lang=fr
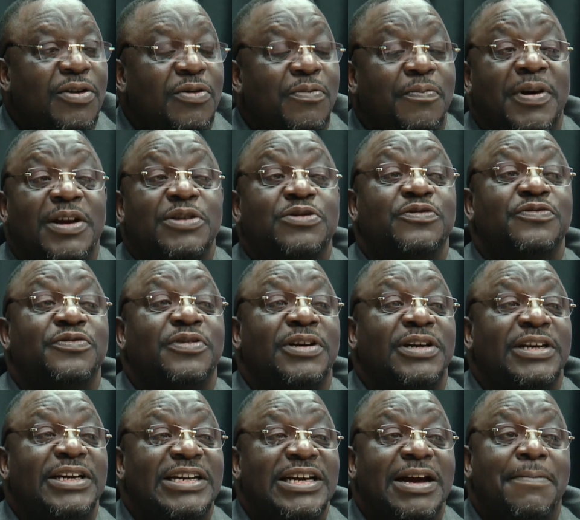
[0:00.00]
on parle souvent,
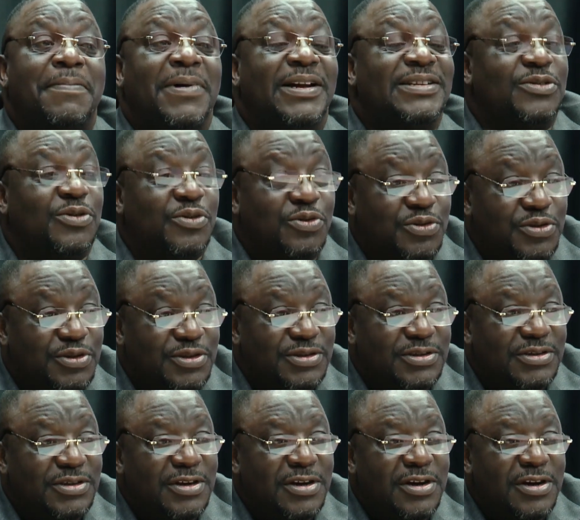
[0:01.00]
il n'y a pas de route.